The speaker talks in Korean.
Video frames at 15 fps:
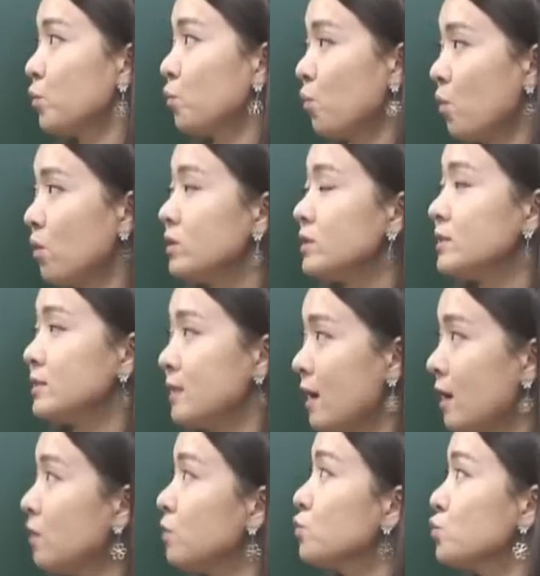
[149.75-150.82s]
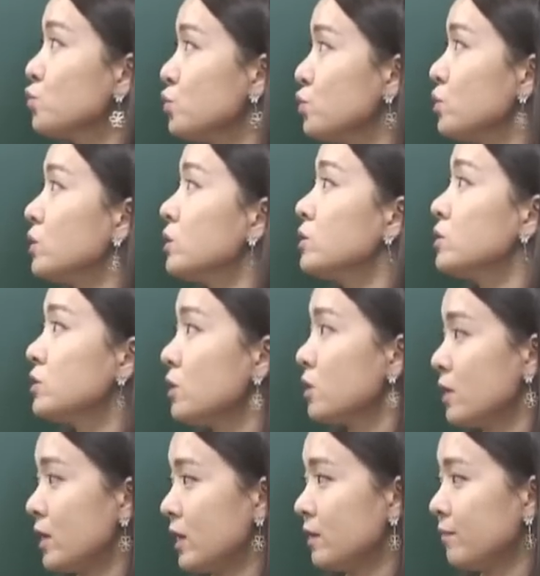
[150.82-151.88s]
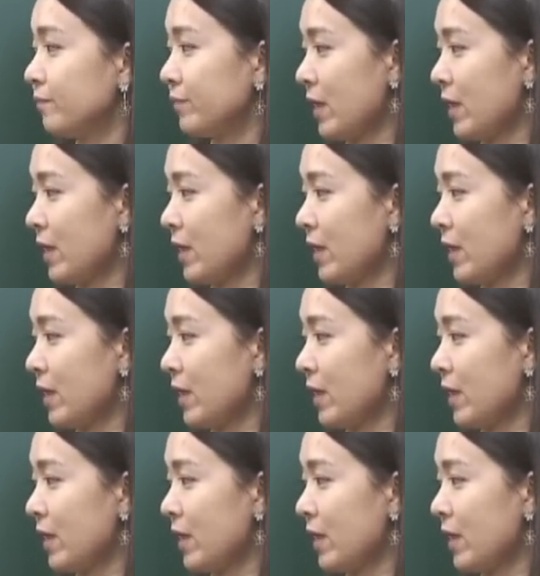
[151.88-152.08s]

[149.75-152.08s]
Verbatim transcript: 我想去这里。